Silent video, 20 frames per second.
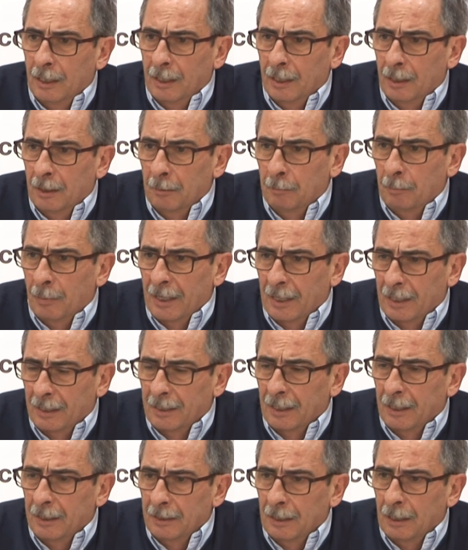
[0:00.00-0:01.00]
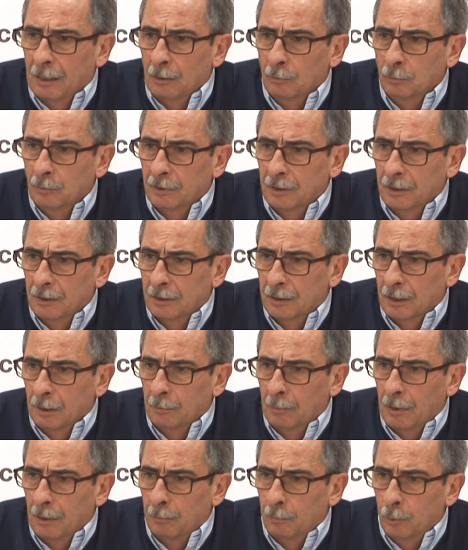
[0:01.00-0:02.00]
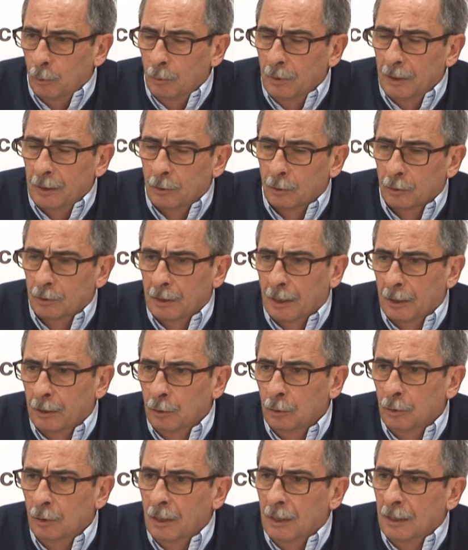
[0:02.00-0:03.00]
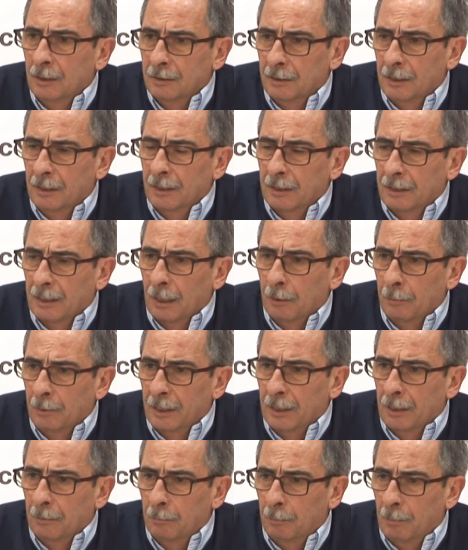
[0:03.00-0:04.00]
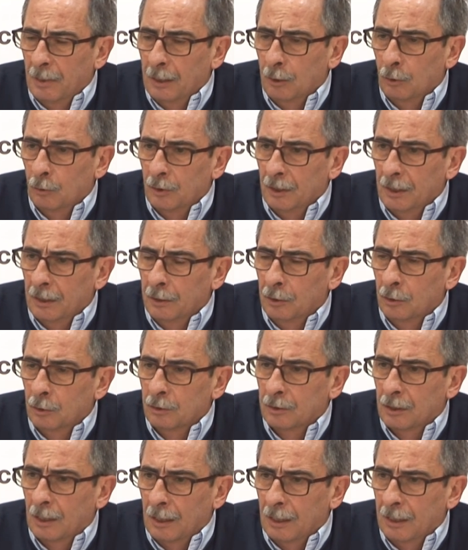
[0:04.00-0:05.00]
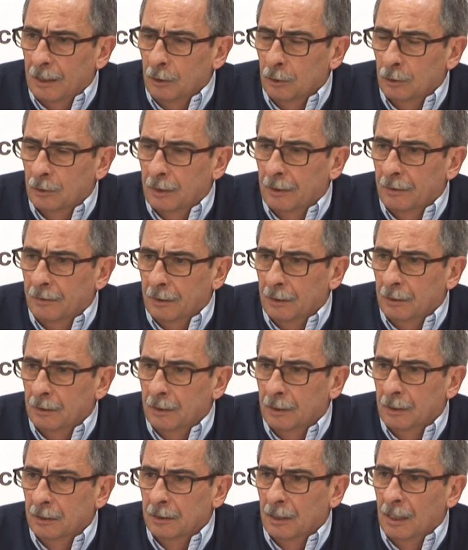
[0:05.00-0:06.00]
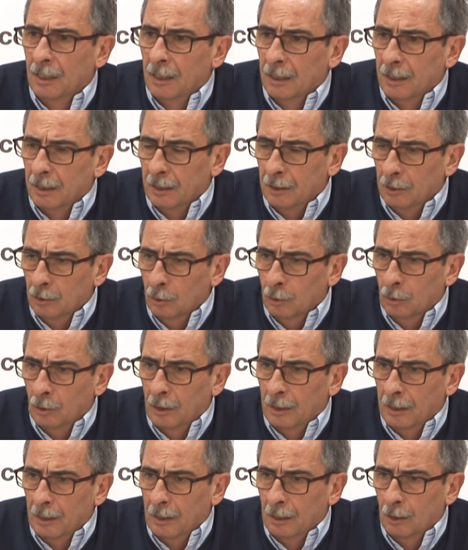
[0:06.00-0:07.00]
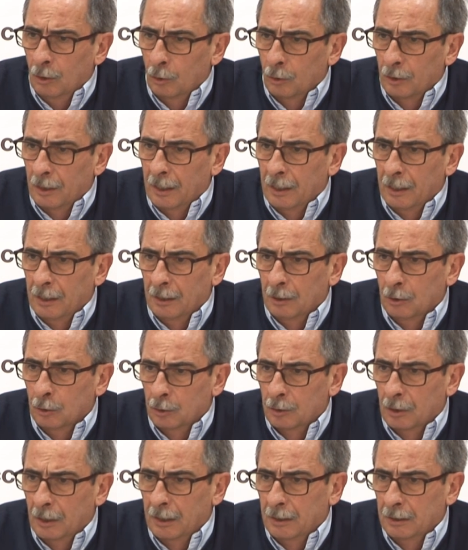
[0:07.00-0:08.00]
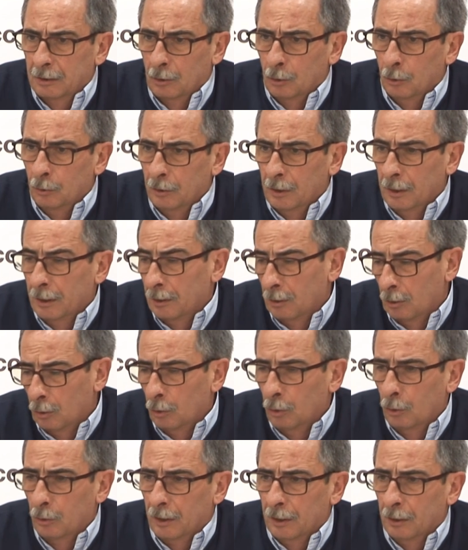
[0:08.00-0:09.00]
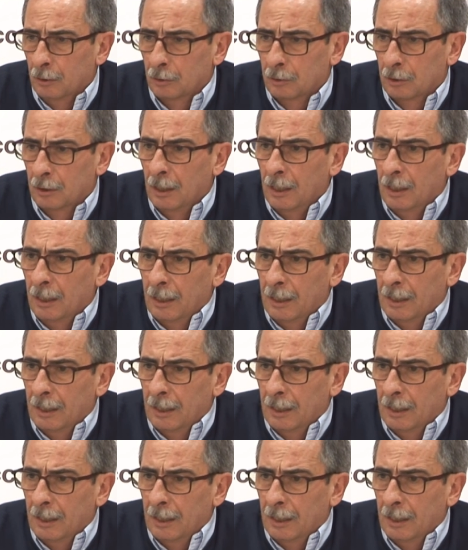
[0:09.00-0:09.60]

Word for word: eh, para que haya un sistema público sano tiene que haber empleo digno, salarios decentes y no eh, lo que nos esconden o lo que nos